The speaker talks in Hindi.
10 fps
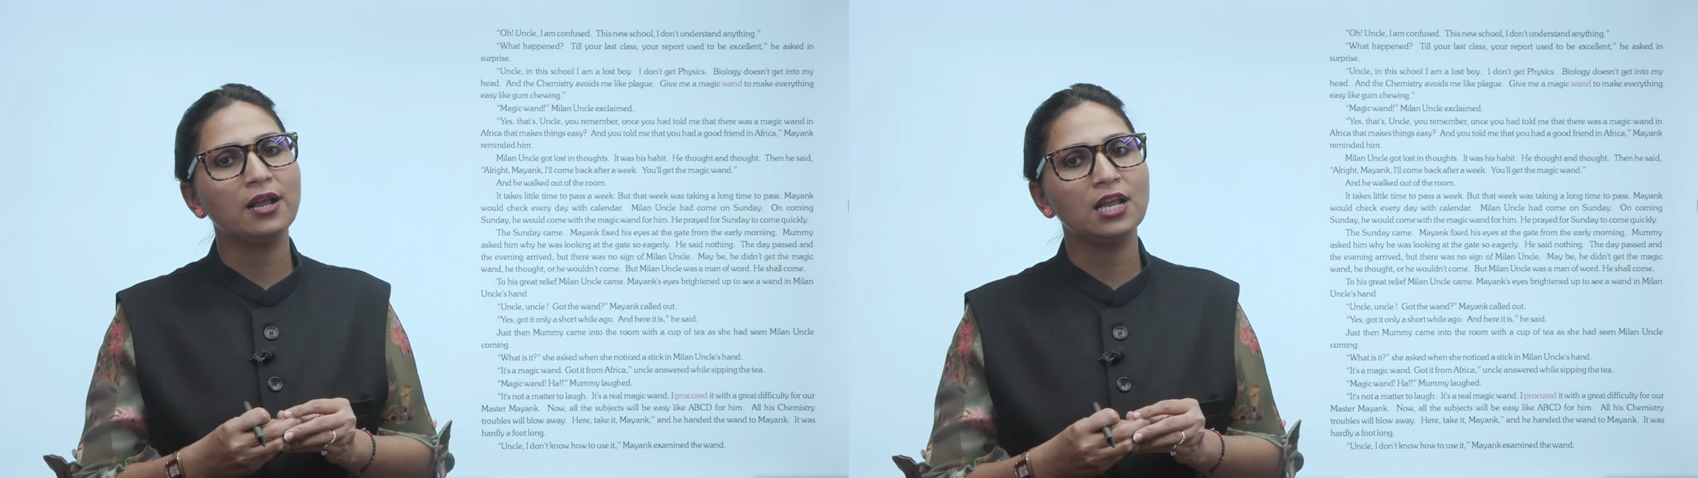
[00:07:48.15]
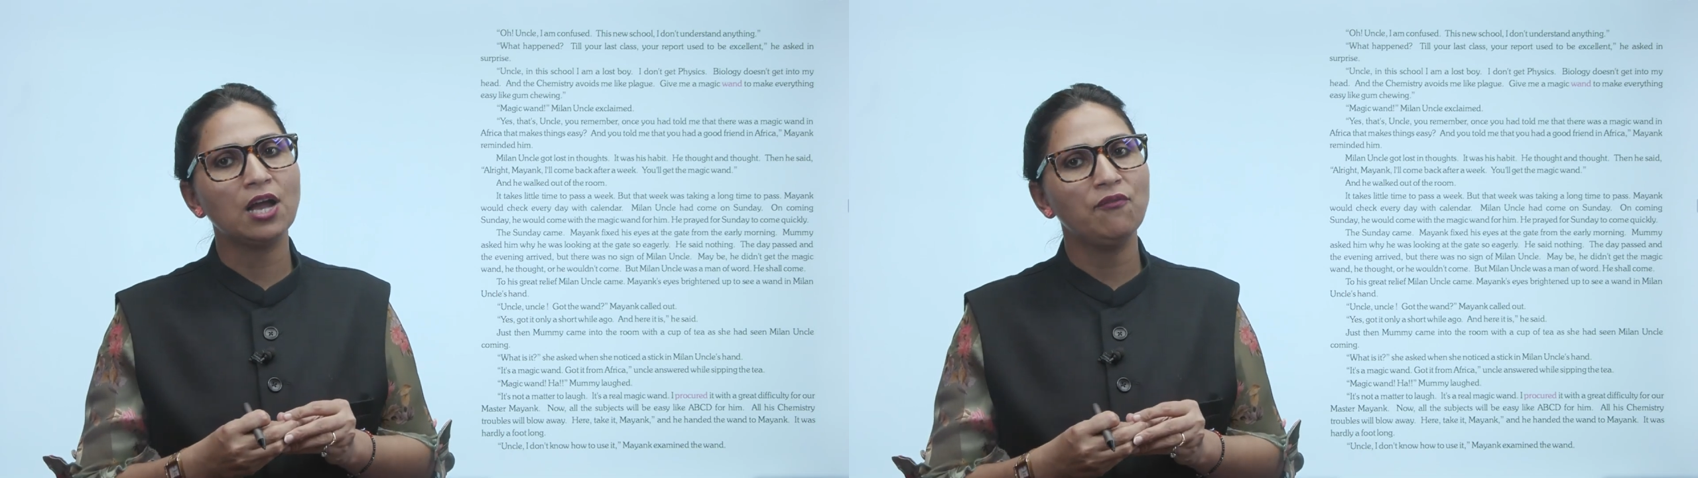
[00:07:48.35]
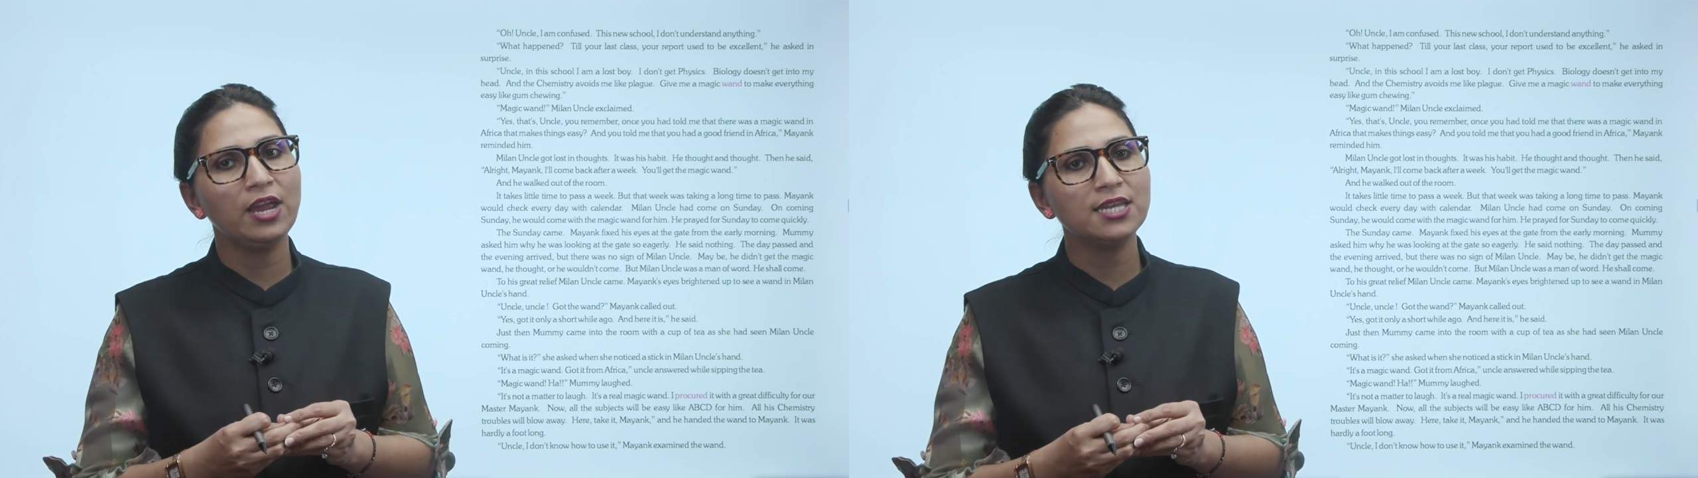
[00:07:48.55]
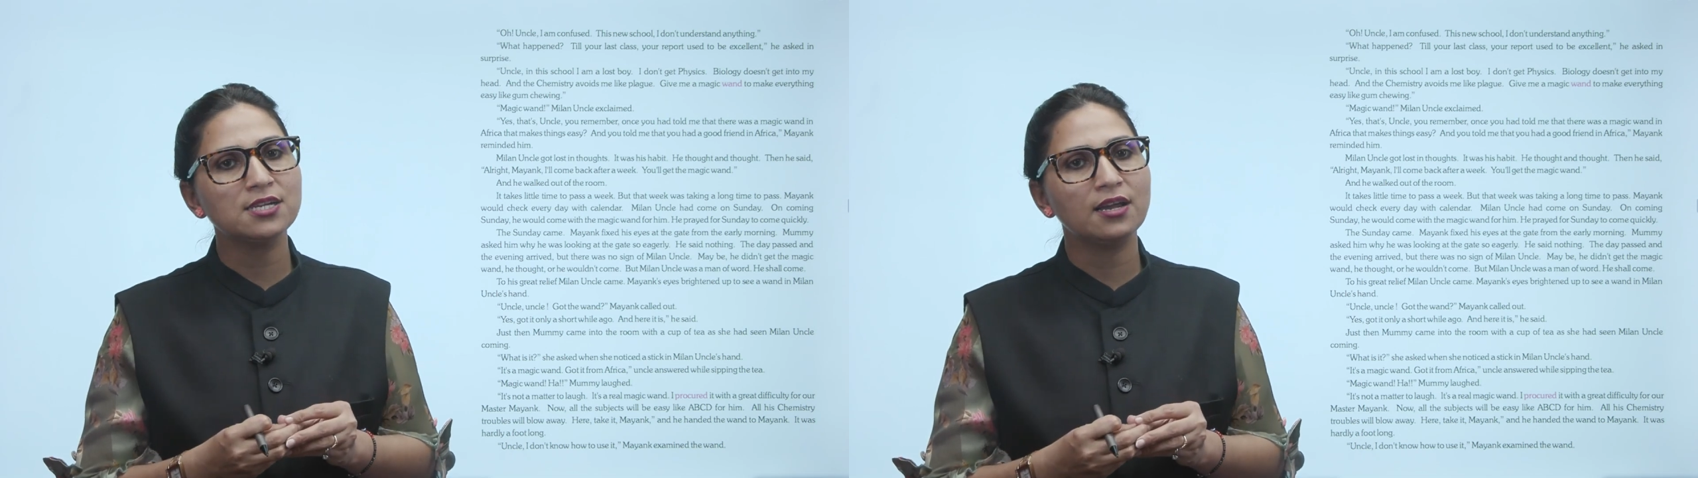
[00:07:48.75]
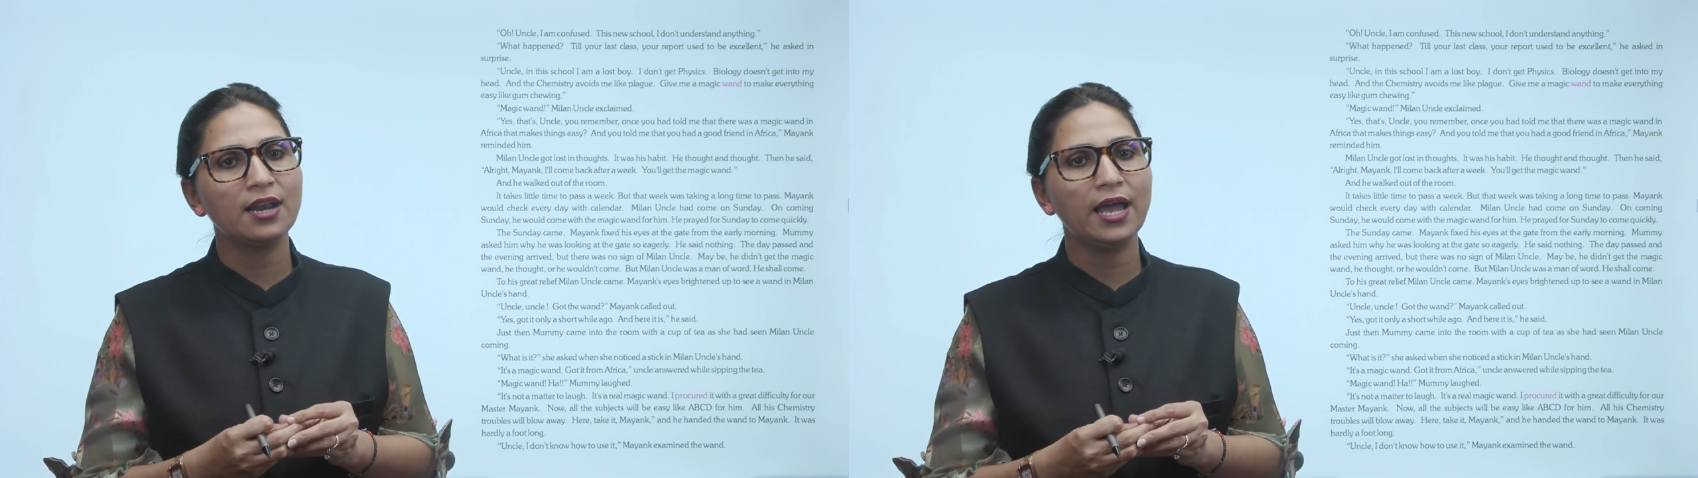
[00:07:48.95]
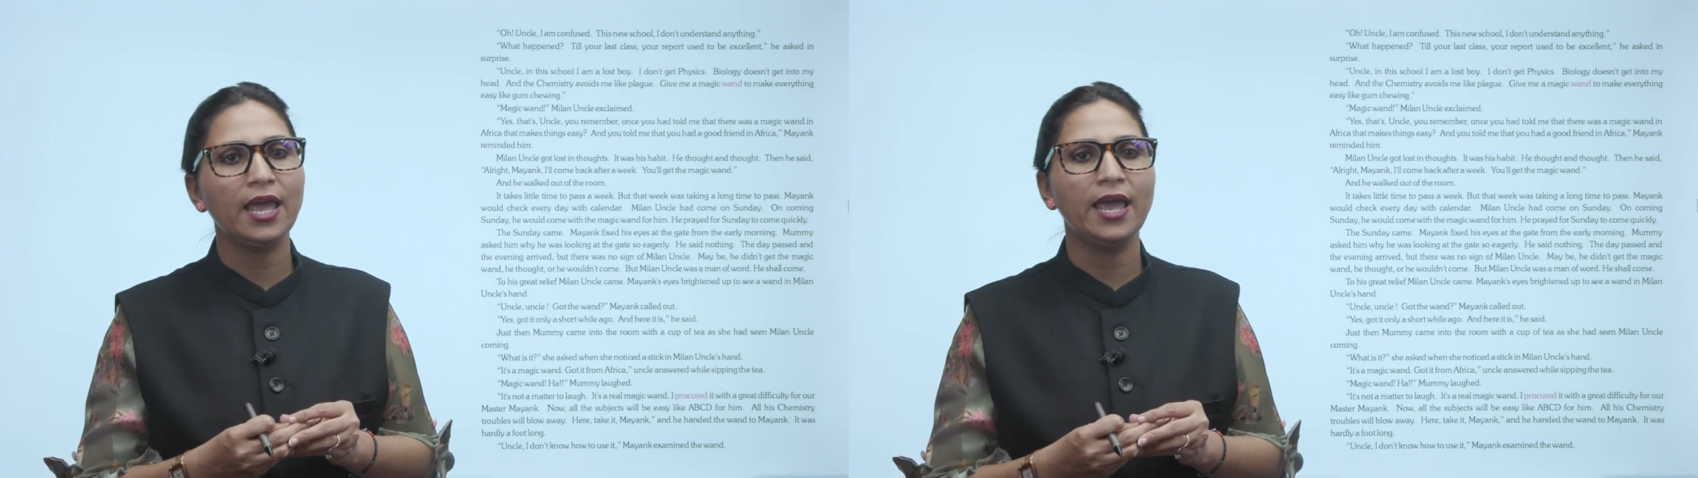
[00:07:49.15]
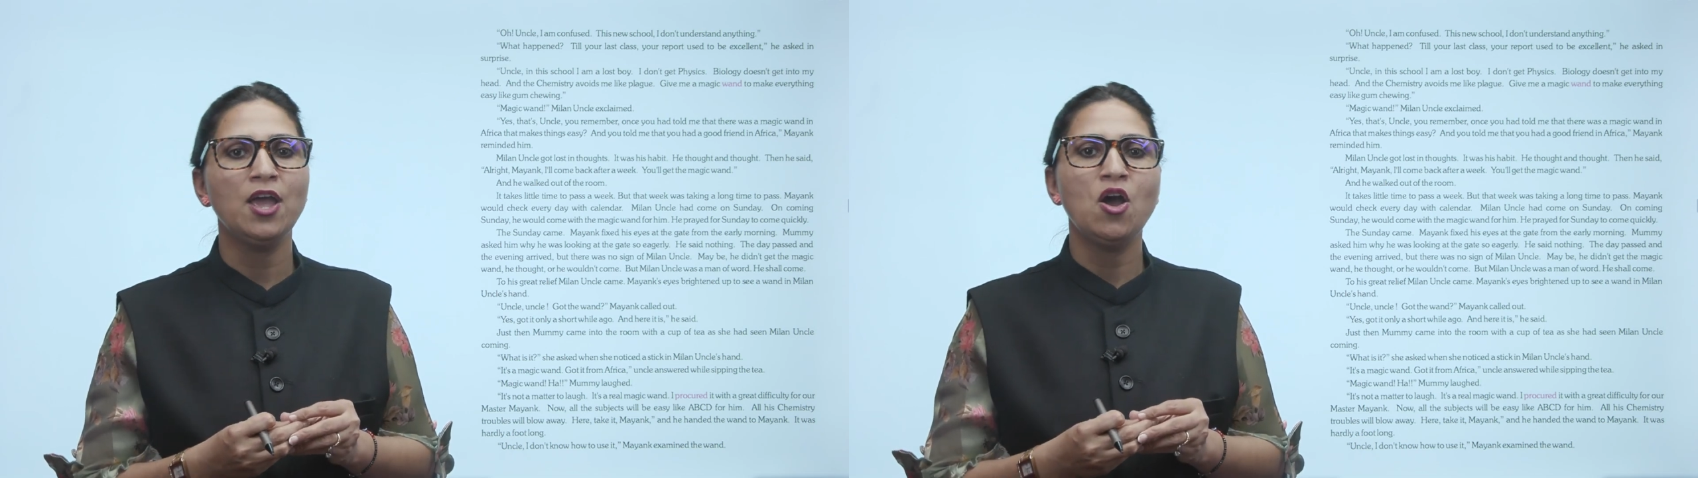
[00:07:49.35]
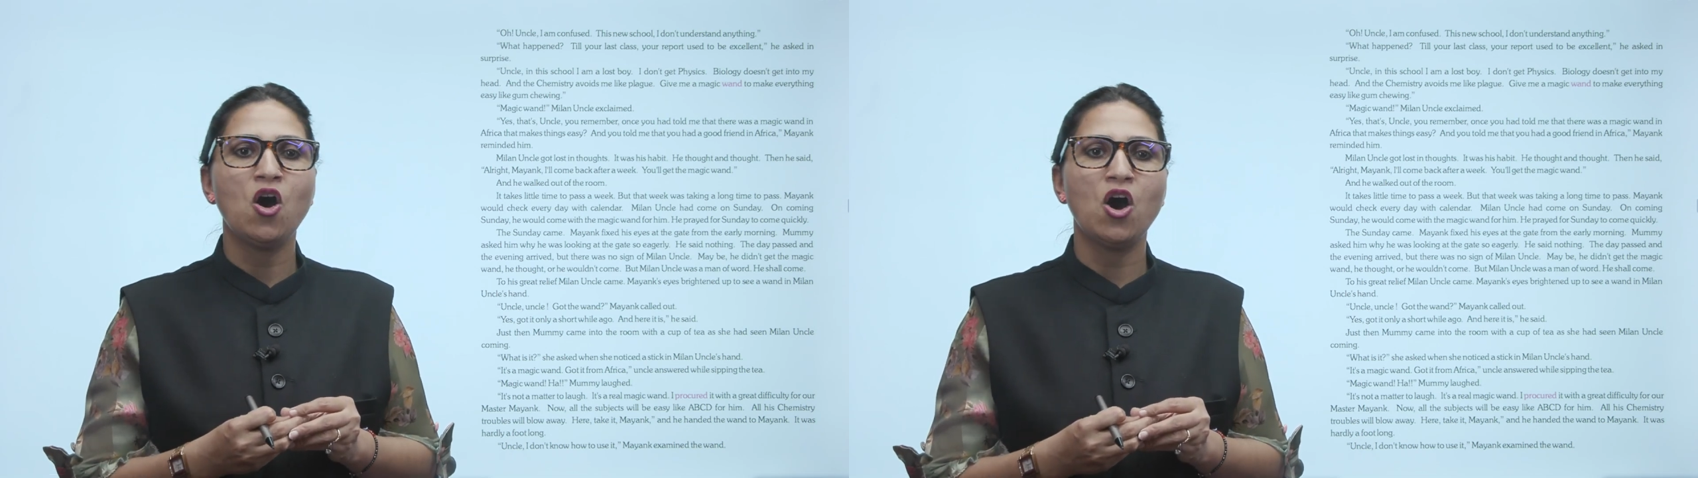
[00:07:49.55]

अंकल का वेट कर रहा है